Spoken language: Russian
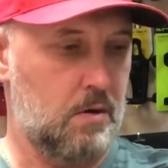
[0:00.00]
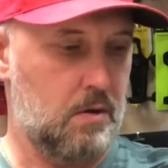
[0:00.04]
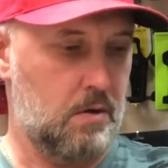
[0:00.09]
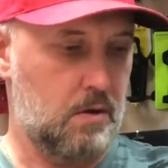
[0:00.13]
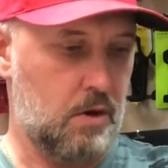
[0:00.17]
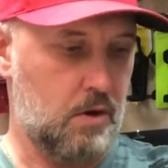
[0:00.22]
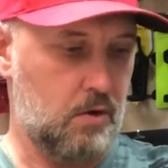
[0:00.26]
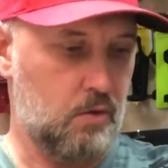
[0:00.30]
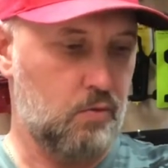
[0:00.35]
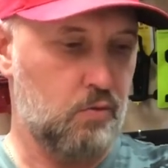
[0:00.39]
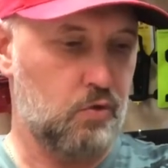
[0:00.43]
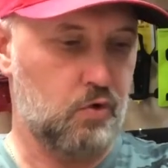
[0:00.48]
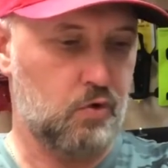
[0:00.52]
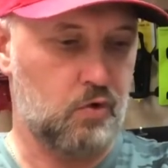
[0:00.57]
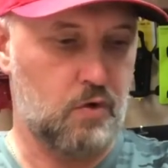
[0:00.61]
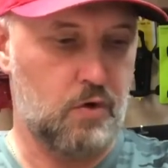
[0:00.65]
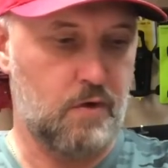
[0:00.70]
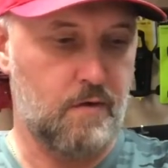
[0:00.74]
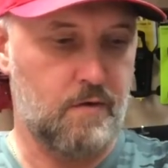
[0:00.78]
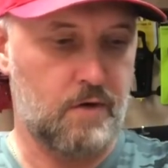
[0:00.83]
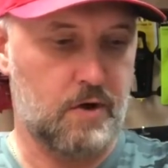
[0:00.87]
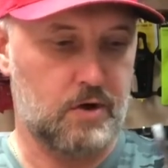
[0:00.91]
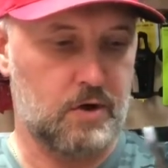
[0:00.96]
Я думаю, что
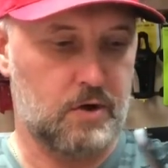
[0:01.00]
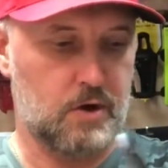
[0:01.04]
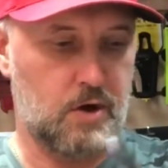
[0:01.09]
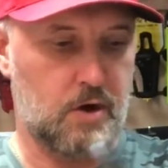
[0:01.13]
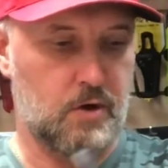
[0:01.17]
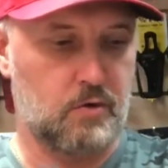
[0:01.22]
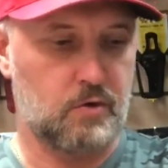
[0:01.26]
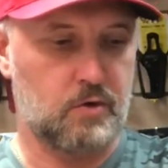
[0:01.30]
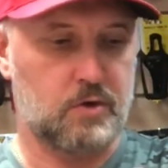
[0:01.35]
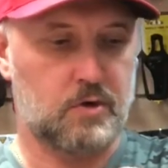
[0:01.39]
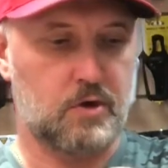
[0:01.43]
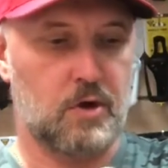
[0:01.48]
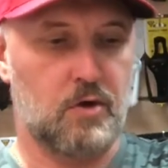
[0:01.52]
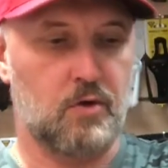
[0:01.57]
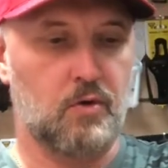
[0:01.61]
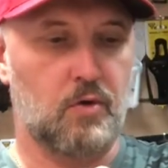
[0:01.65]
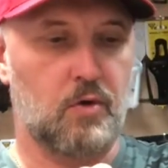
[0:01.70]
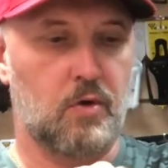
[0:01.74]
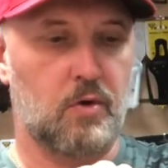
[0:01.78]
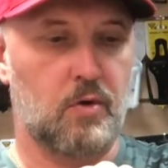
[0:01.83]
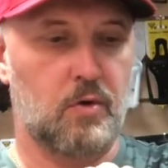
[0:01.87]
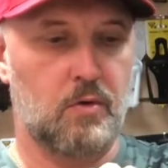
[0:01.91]
неважно какой страной